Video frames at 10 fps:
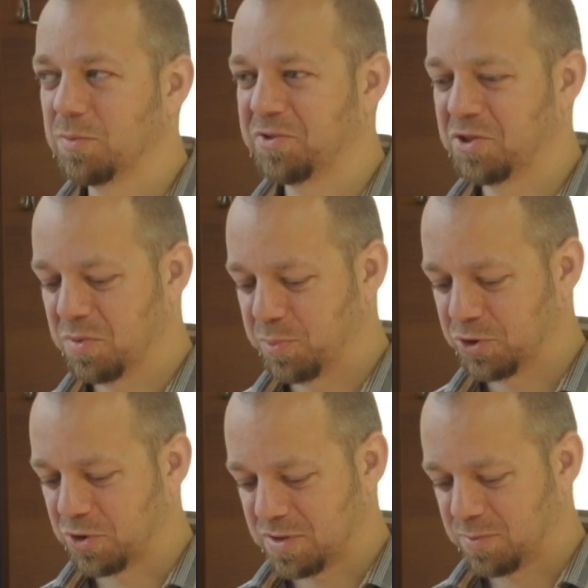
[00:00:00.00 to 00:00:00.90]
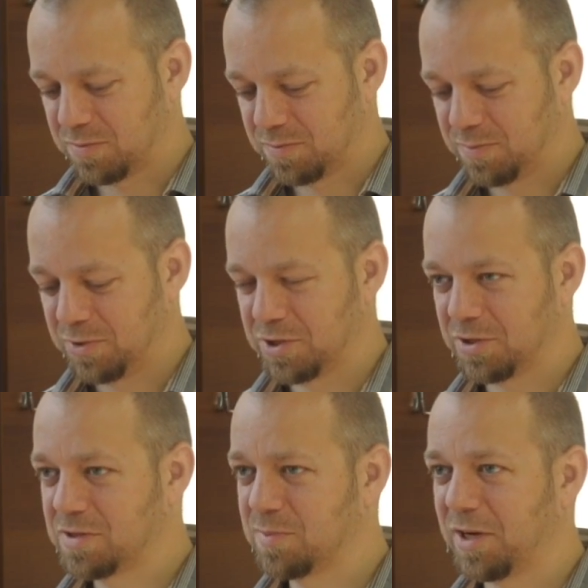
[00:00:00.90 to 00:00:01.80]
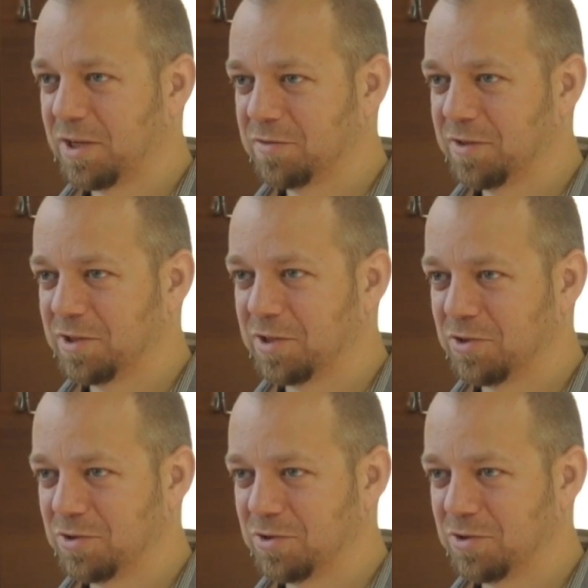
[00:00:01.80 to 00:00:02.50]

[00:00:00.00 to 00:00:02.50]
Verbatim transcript: powiedzieć, że po drodze, bo bliżej jest z Pragi do Wiednia.